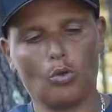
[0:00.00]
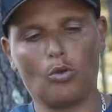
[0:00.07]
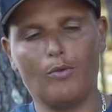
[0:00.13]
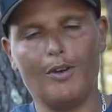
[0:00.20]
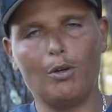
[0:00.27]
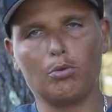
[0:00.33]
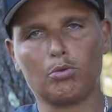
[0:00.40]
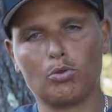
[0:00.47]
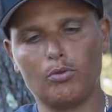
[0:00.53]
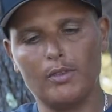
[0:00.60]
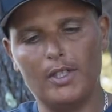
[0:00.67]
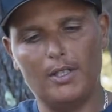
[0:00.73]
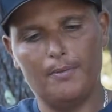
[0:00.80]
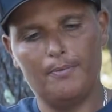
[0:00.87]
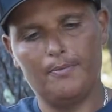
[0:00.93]
Donc, on va
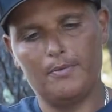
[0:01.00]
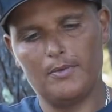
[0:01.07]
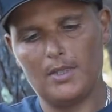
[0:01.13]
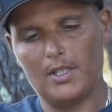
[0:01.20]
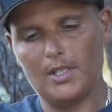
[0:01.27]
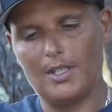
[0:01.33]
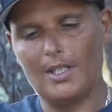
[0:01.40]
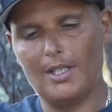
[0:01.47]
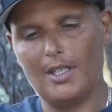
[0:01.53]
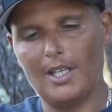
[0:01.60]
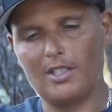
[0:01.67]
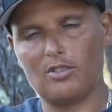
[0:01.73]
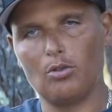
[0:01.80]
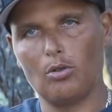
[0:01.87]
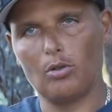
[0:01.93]
retrouver
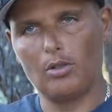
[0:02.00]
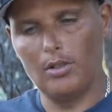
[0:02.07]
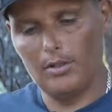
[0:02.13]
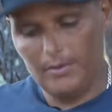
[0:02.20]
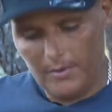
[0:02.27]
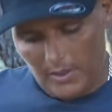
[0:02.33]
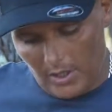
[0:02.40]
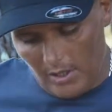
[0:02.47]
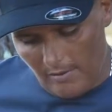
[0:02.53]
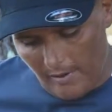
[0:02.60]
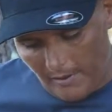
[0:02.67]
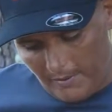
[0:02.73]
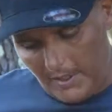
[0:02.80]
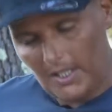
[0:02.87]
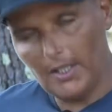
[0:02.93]
la sangle qui
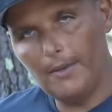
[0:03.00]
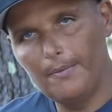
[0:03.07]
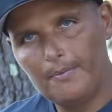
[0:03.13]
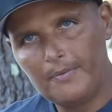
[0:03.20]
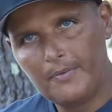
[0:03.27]
va venir